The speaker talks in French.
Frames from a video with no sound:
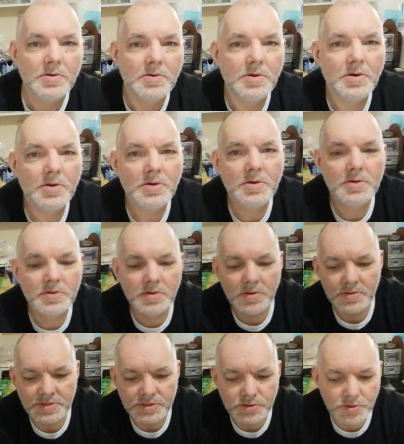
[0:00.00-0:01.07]

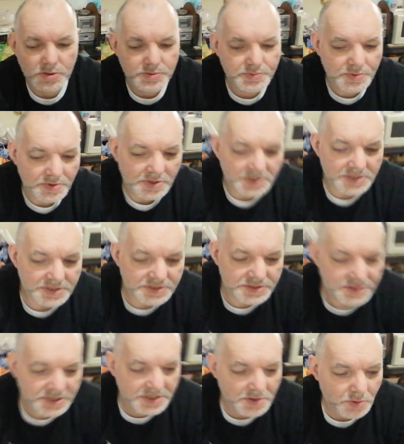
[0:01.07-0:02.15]
Euh, qu'est-ce que je voulais
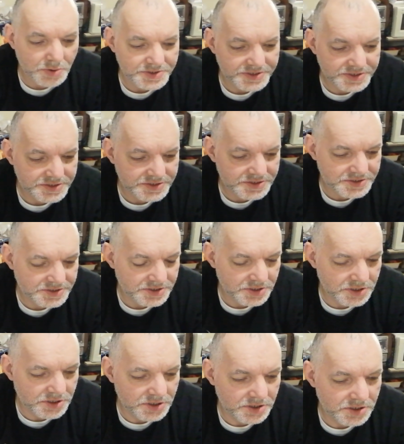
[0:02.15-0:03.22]
dire
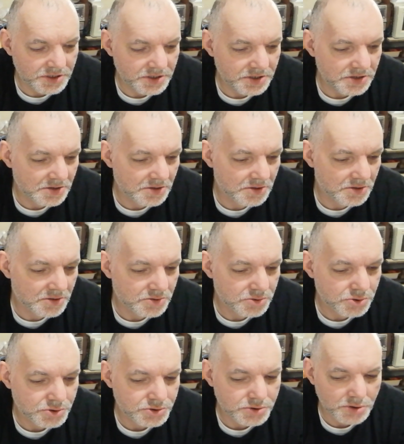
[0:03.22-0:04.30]
aussi, euh,
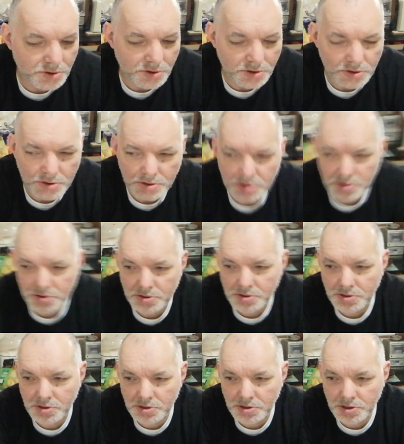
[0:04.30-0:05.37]
juste euh,
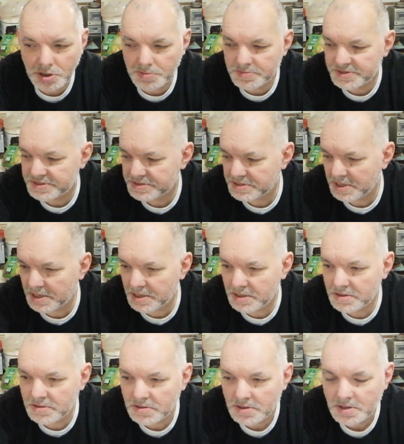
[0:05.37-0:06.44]
comme
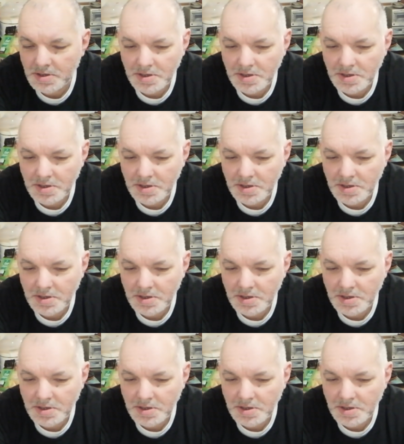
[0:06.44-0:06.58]
ça.